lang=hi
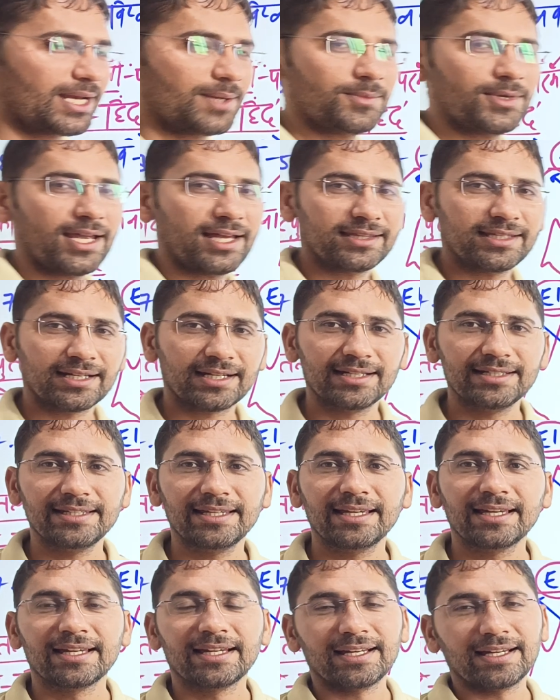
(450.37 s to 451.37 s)
बारे में याद रखनी
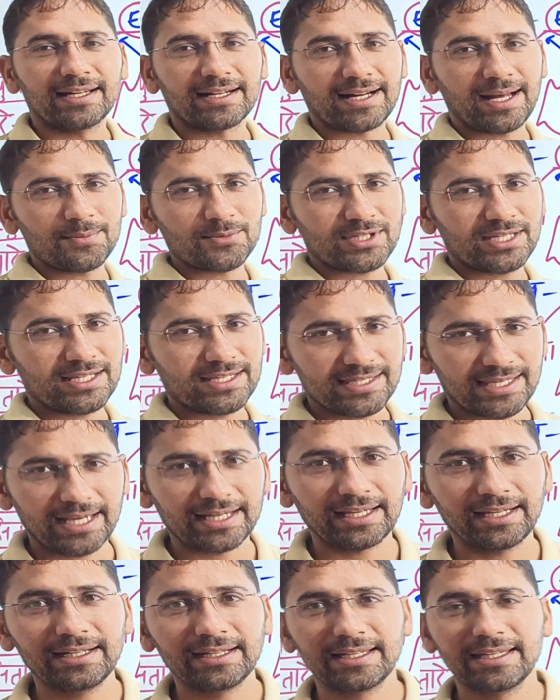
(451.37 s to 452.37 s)
है राम सिंह
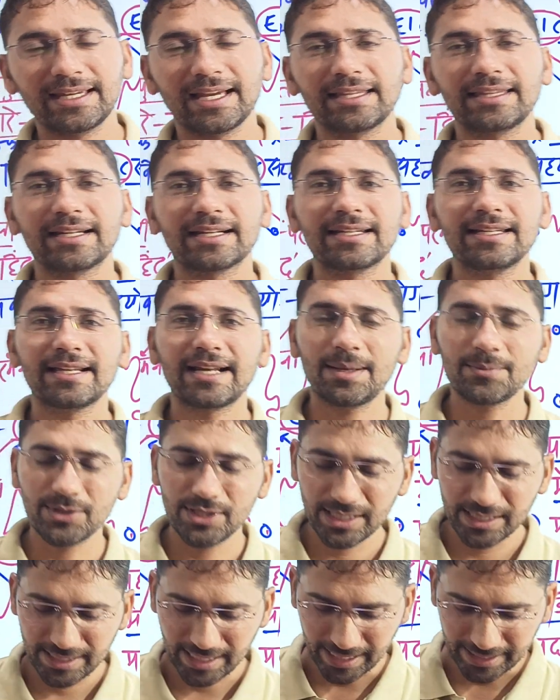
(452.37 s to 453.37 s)
सेकंड की याद रखनी है राम
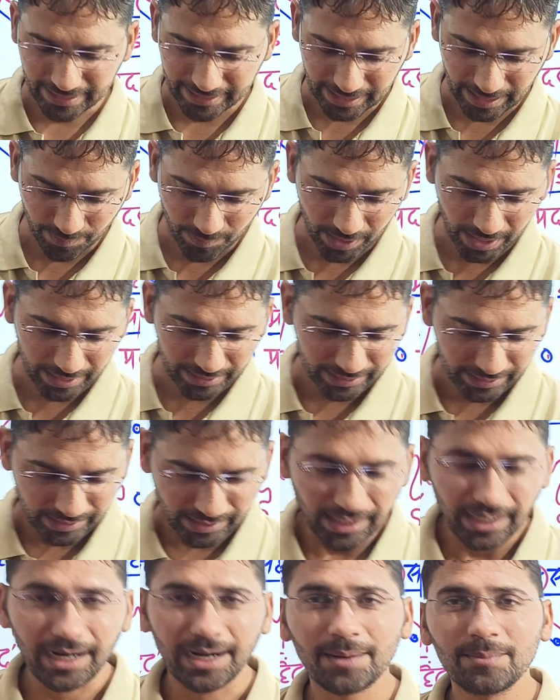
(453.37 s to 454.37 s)
सिंह सेकंड के बाद
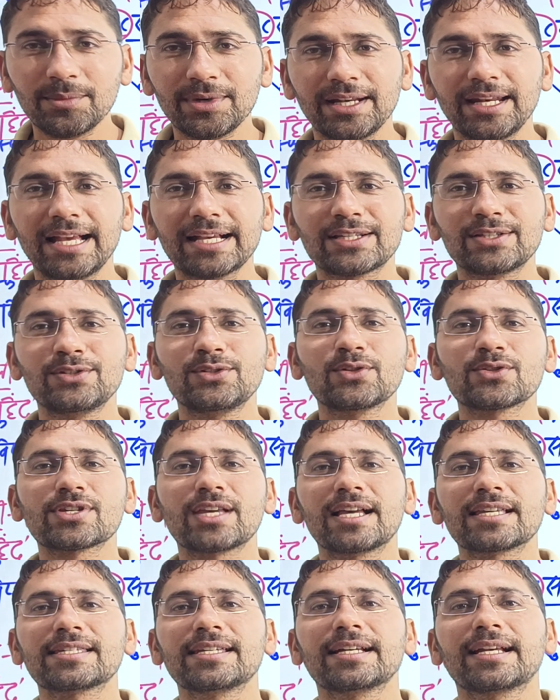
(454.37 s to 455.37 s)
हम नेक्स्ट जो
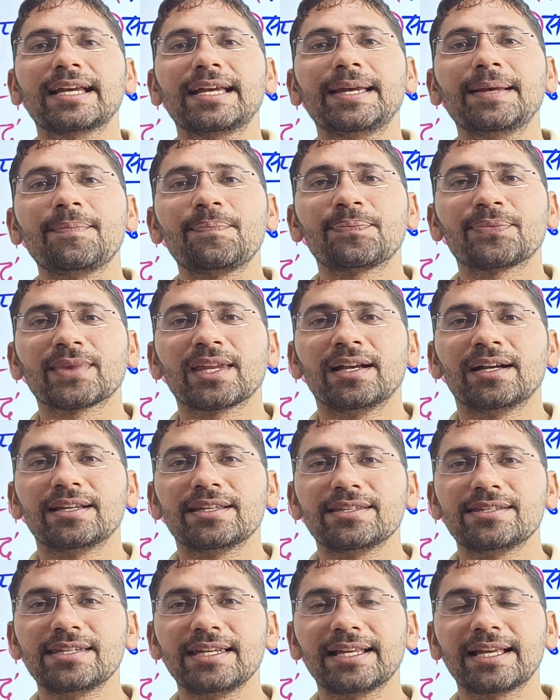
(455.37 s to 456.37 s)
शासक है
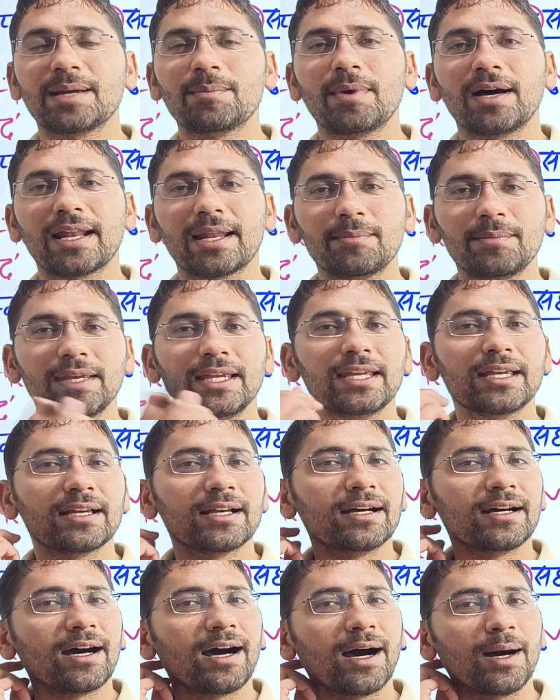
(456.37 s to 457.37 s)
जिनके बारे में
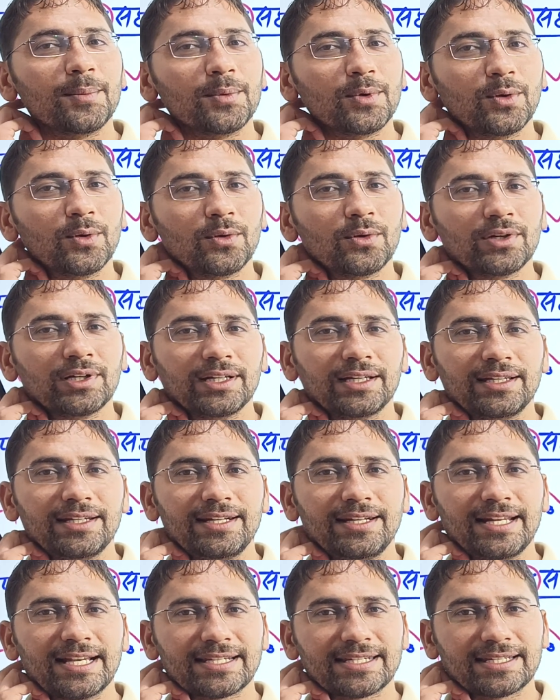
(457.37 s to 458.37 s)
हम
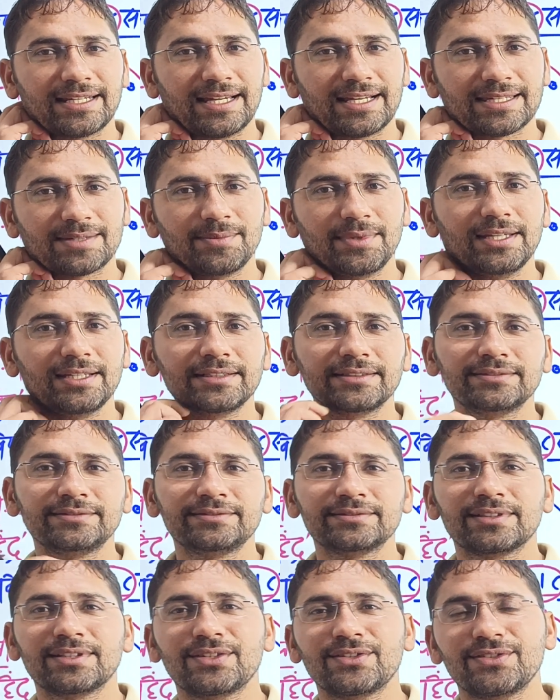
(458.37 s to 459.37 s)
लोग नेक्स्ट क्लास में
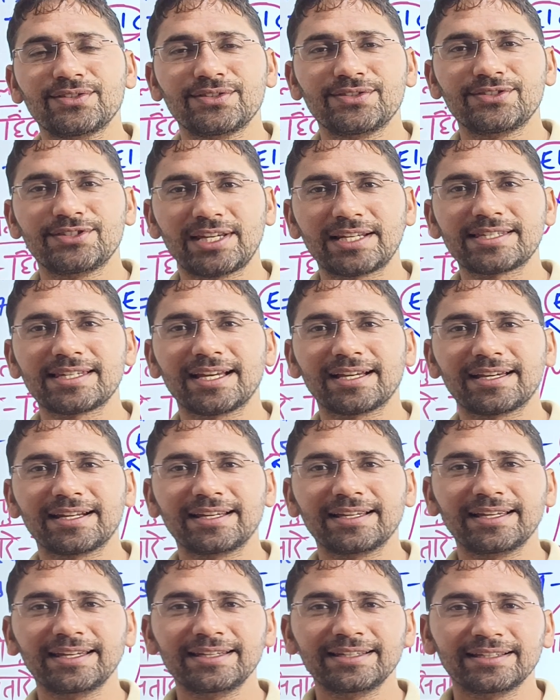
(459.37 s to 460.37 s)
चर्चा
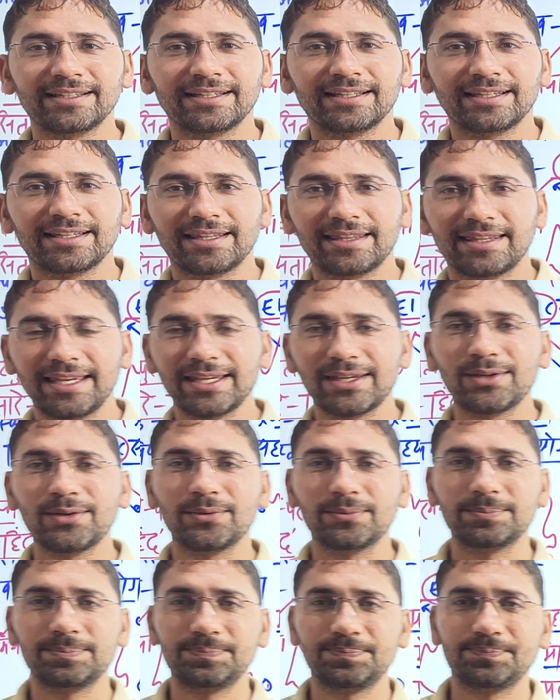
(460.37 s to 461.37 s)
करेंगे थैंक
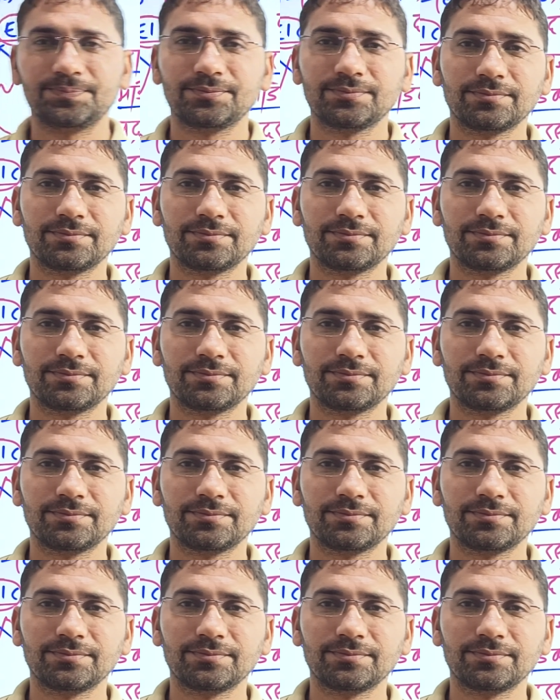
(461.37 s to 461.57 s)
यू